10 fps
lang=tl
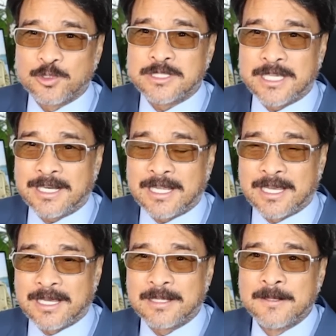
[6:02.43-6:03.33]
niya
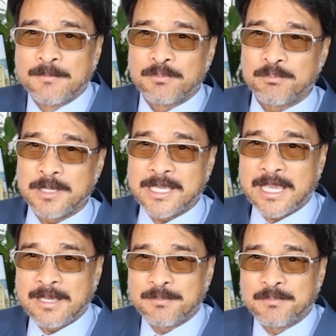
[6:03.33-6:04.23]
na
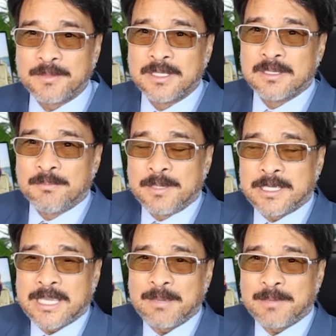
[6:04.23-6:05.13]
became
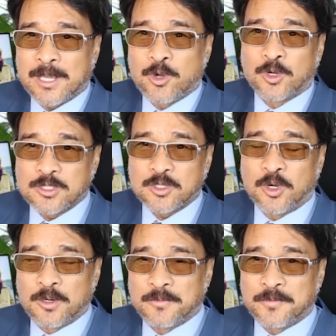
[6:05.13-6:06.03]
became a cause
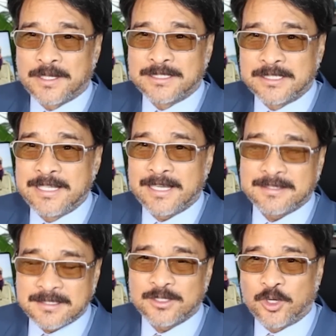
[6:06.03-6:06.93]
of uh, the
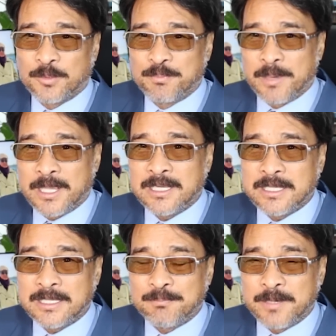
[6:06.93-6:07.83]
deaths of
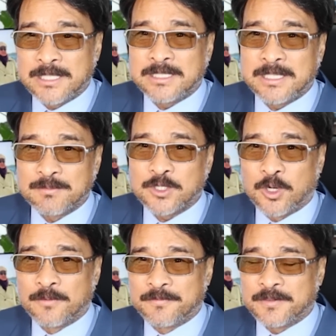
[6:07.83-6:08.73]
many victims
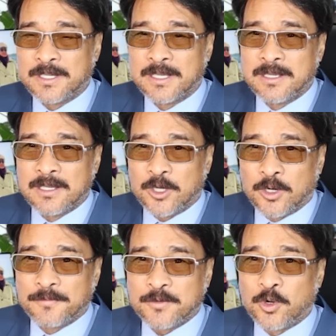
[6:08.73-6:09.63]
of
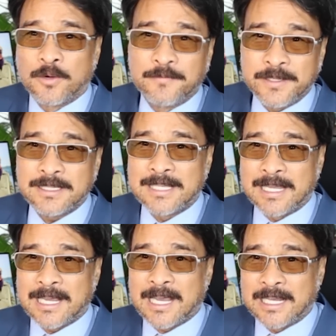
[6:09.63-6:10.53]
of COVID dahil
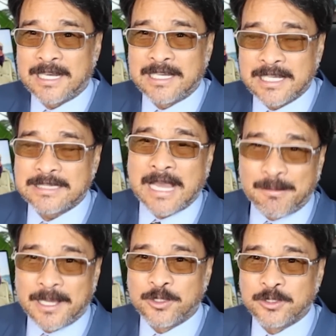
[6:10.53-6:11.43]
akala nila
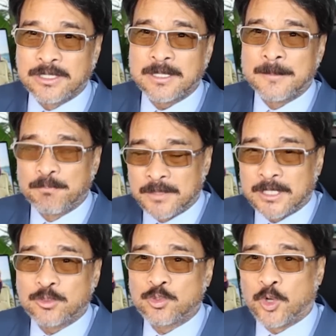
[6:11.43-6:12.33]
tama yun
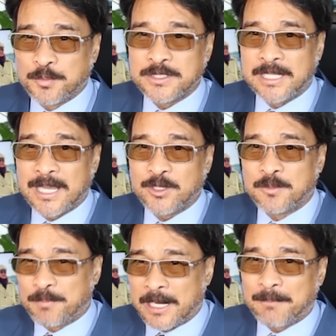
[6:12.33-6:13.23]
nagtuob sila yung
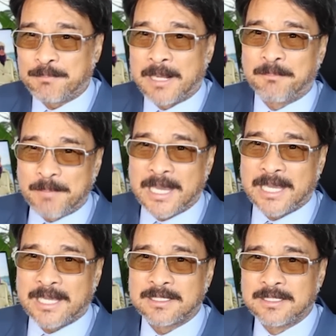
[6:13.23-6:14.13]
pala
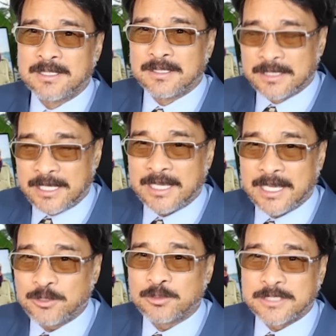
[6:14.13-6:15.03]
palpak they
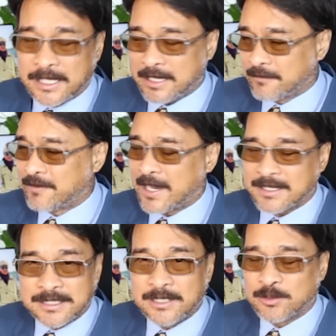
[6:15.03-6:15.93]
had to take a
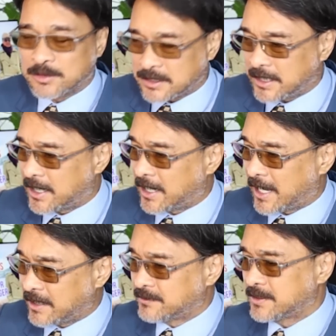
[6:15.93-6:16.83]
vaccine to stay
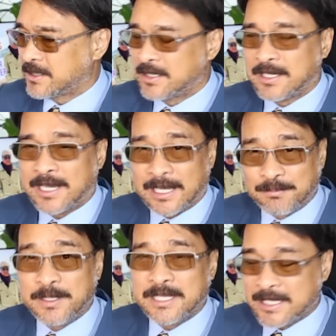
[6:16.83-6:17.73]
alive at
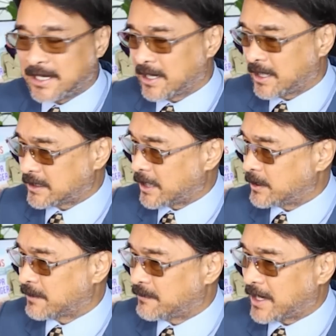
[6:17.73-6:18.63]
binigyan na nga tayo
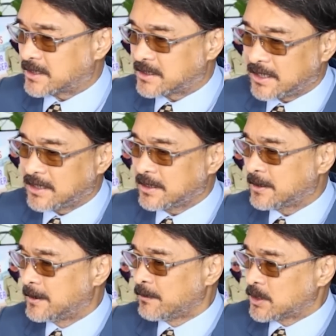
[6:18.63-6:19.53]
ng vaccine
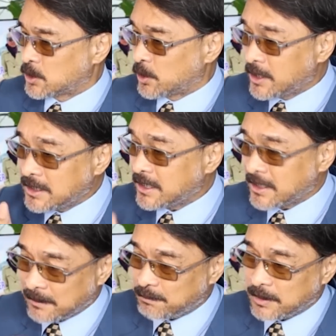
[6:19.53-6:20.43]
so hindi na
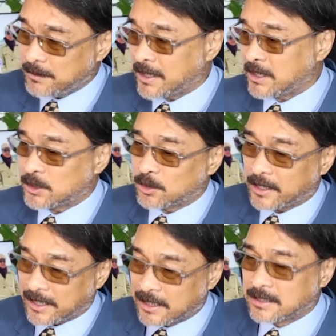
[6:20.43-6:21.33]
implement itong
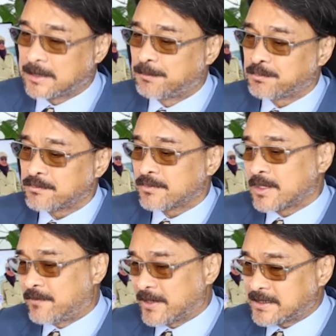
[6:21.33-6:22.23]
health
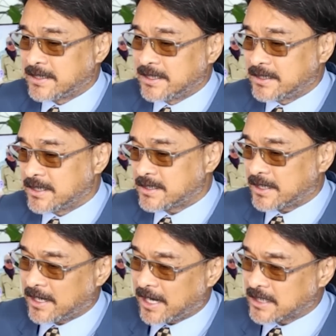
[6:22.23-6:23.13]
Facilities
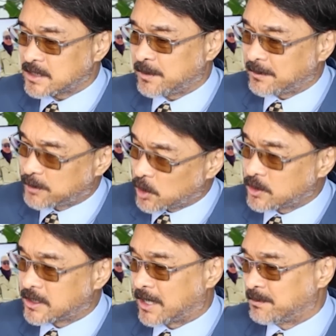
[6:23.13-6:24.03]
Enhancement
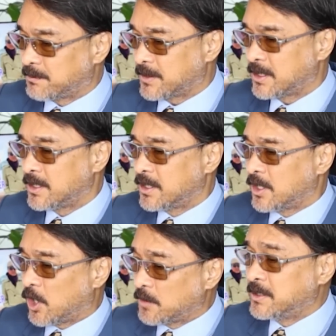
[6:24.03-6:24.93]
Program
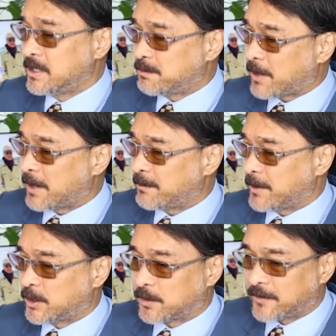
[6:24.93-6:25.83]
of the Department
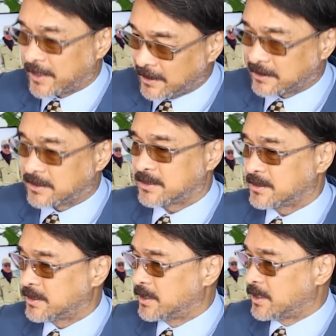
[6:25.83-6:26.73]
of Health
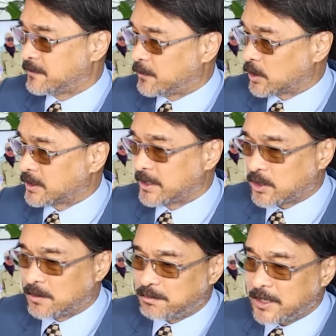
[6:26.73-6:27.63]
for the
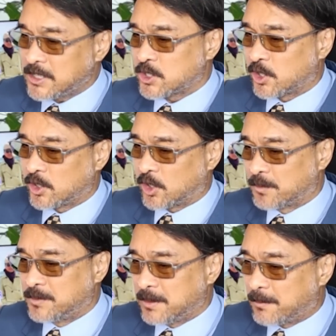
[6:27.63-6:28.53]
completion of
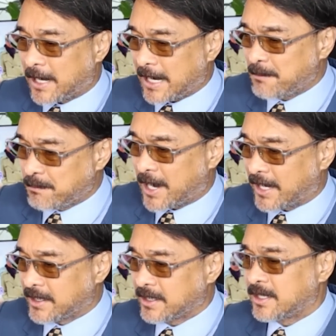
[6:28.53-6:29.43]
the
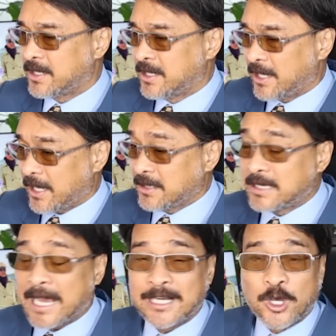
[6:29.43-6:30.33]
Balamban and
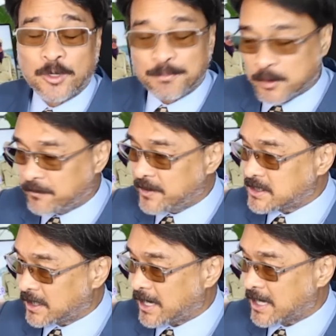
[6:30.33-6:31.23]
Danau
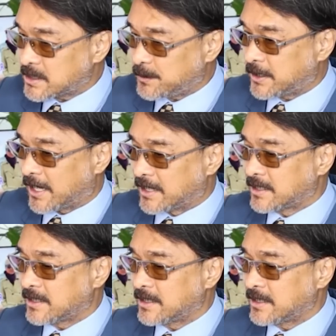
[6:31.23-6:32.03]
Provincial Hospital